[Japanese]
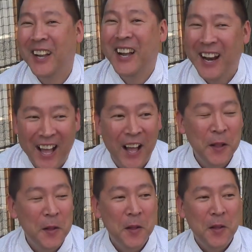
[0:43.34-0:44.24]
だから
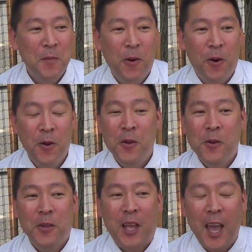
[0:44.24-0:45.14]
も
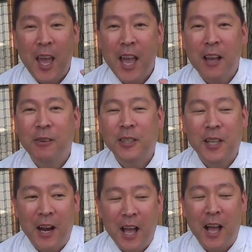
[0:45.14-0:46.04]
う契約し
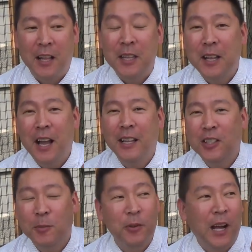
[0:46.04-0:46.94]
たら2か
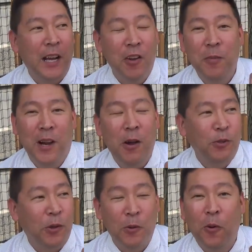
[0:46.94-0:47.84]
月分金をもら
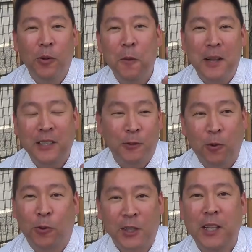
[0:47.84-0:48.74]
うというオートマチックな
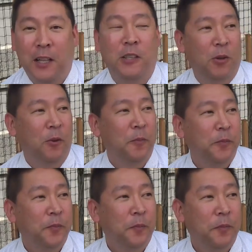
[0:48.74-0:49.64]
ことをしてたんですよ
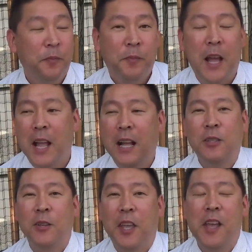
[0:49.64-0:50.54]
7
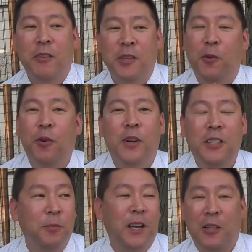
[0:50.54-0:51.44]
月に契約しても6
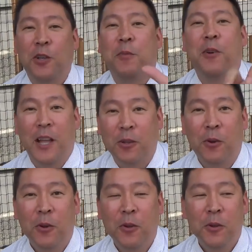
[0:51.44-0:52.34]
月分から10年もらえと
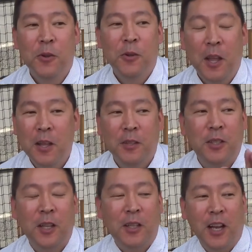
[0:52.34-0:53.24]
ね、
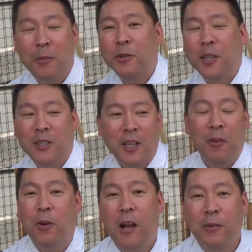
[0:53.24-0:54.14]
実際テレビを設置した
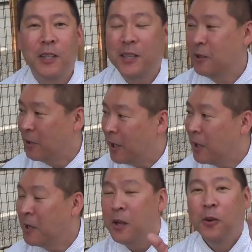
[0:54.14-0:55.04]
日を確認せずに
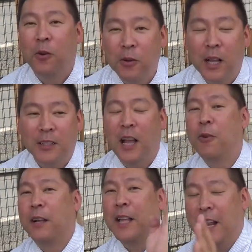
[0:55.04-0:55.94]
6月であ
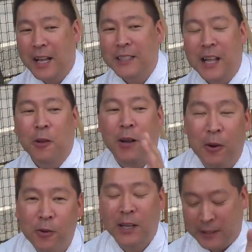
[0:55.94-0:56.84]
ろうが7月であろう
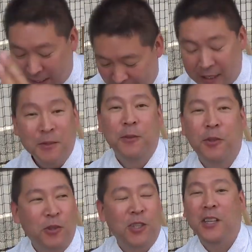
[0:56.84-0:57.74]
が6月7月分
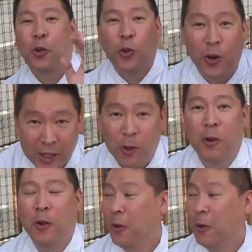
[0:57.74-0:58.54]
の受信料取れと